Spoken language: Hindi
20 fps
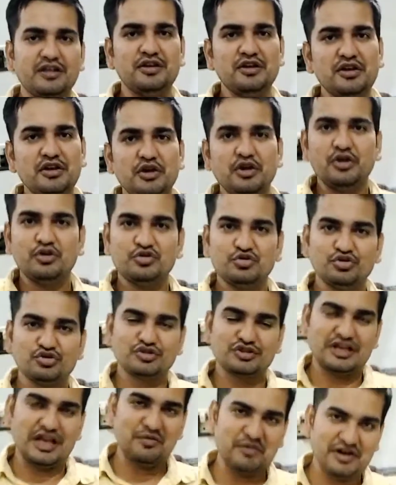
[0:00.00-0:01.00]
है जी जो
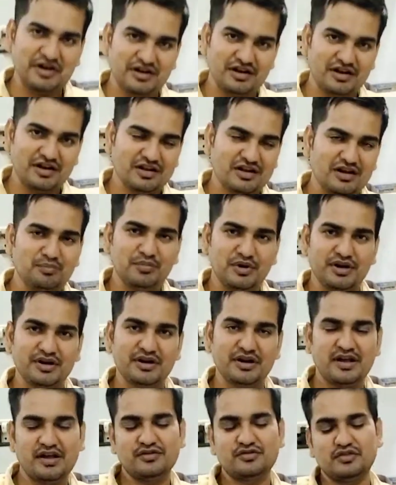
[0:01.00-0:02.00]
सेम हैंडल का
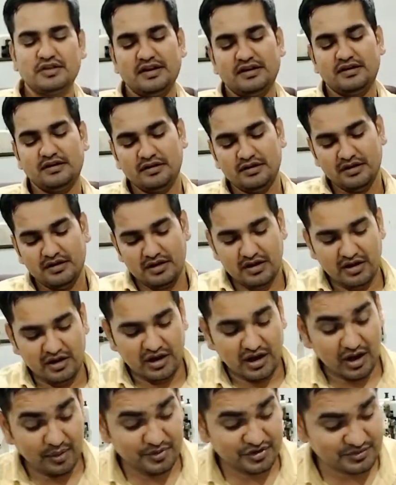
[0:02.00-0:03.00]
बन रहा है सर
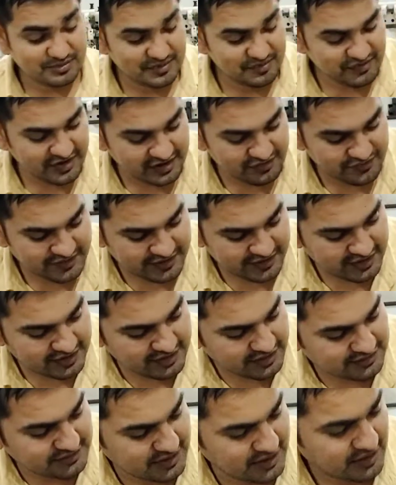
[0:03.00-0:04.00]
अब इसमें बेनिफिट
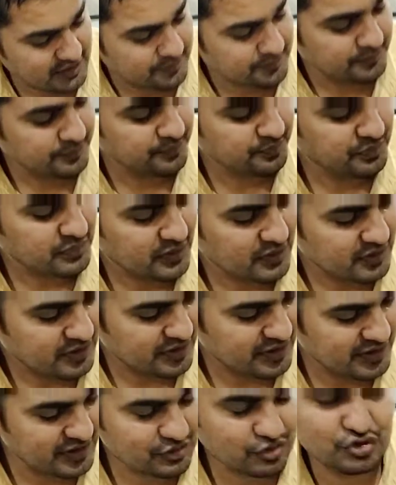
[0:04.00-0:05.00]
यही रहता है
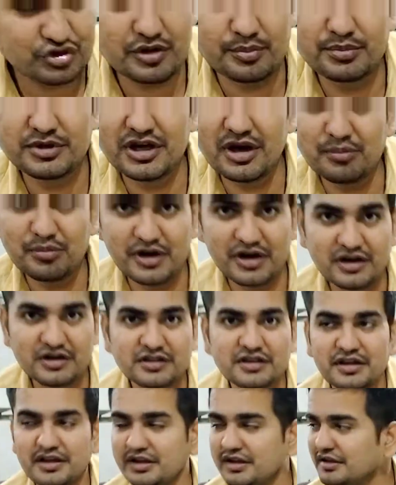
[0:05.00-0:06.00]
एक तो जब भी आप
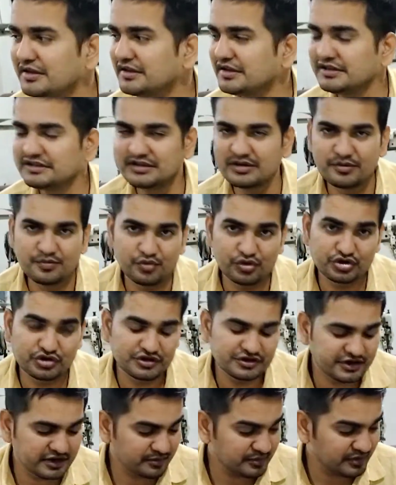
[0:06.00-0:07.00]
लेटते हैं किसी
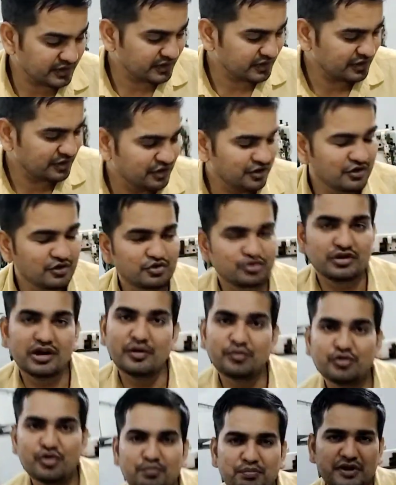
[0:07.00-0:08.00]
पोजीशन में तो
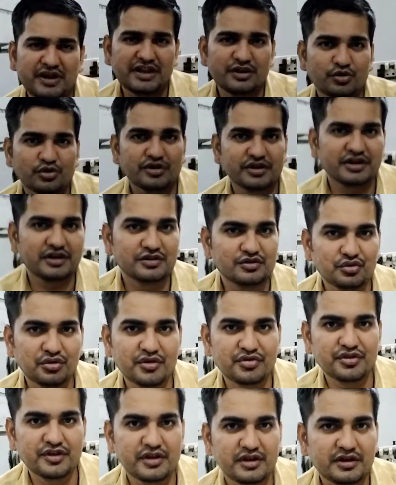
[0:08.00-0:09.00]
आपको पिले रुकने की
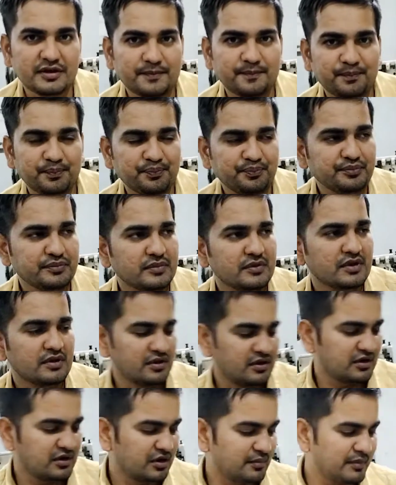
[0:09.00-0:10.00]
जरूरत नहीं है जी
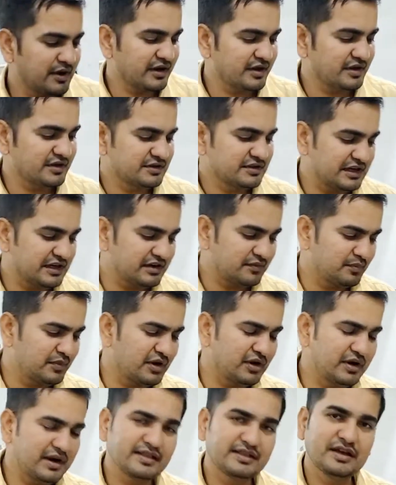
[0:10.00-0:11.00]
बाकी स्टेट
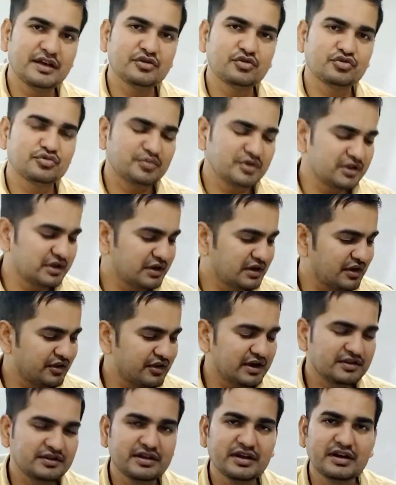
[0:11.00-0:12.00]
में रहता है तो उसमें
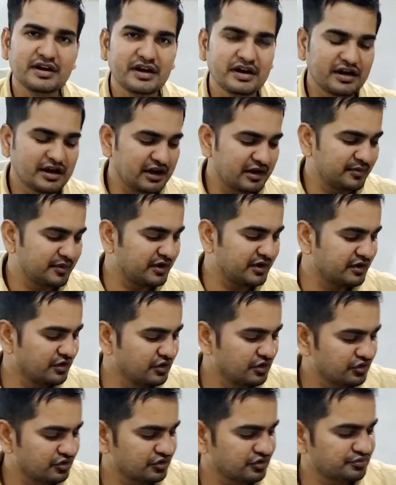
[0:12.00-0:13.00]
दिक्कत रहती है लेटने में
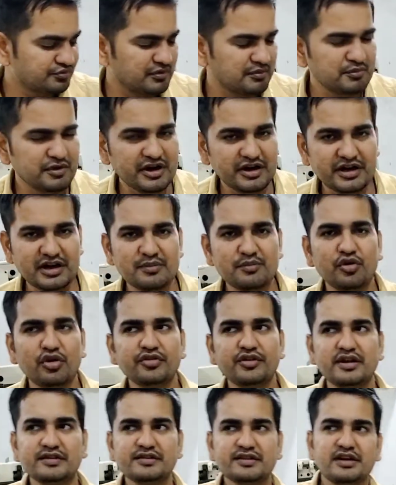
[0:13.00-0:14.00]
उसमें तो लेटने में
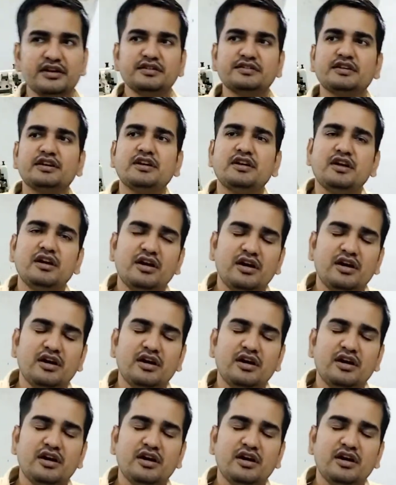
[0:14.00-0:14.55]
बहुत आसानी से